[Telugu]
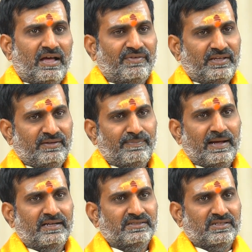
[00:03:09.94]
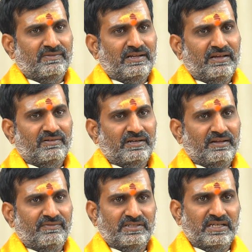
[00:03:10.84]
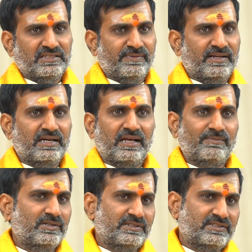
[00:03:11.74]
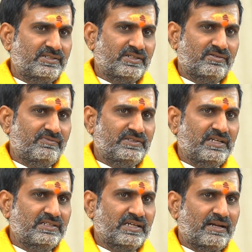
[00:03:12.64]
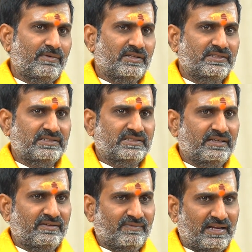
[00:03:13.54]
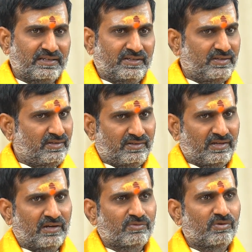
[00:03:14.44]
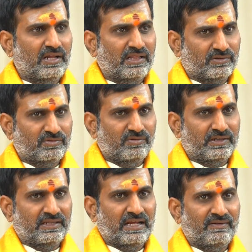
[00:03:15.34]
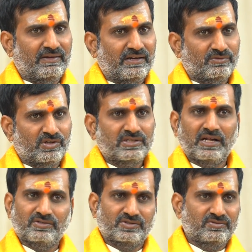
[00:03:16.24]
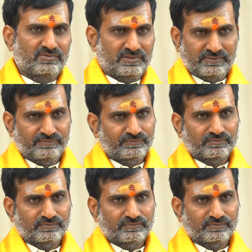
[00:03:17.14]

అవి పాటించిన వాళ్ళు ఎవరంటే విశేషమైన కర్మలు చేసినట్టు విశేష కర్మలు చేస్తే వాళ్ళకి అనుకూలాలు తక్కువ ఉంటాయి దానివల్ల దోషాలు వస్తూ ఉంటాయి